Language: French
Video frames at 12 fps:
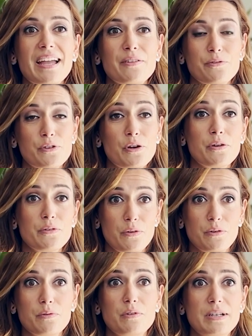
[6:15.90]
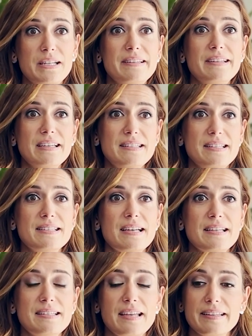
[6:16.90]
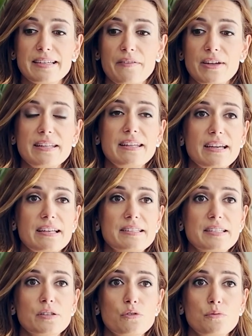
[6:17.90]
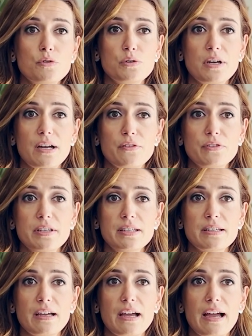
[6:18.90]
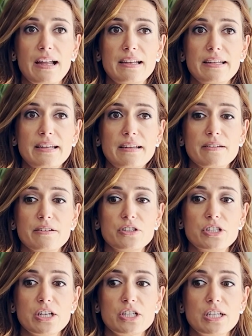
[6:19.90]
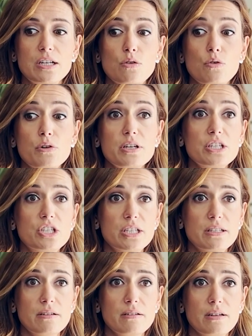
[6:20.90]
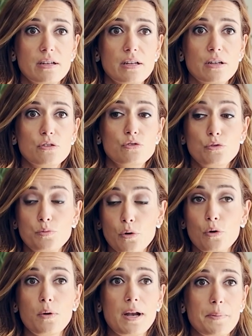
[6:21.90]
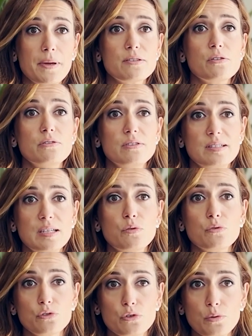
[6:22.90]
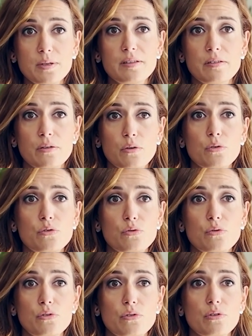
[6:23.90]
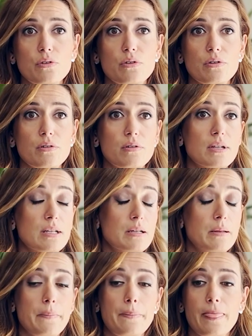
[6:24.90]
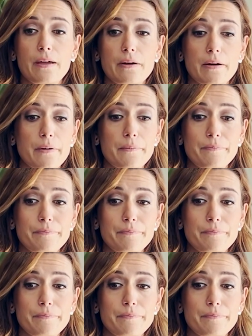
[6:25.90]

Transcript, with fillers: donc euh, l'idée, c'est ça, c'est à travers des récits non biographiques, aller euh, chercher l'origine du pourquoi la personne s'est construite autour de, euh,